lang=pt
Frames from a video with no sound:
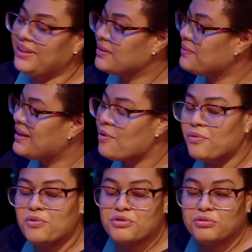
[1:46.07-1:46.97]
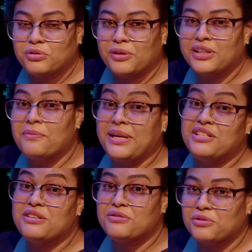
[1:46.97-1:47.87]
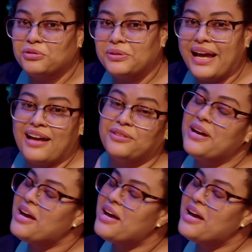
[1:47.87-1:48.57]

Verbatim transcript: Então ele é um curso totalmente estruturado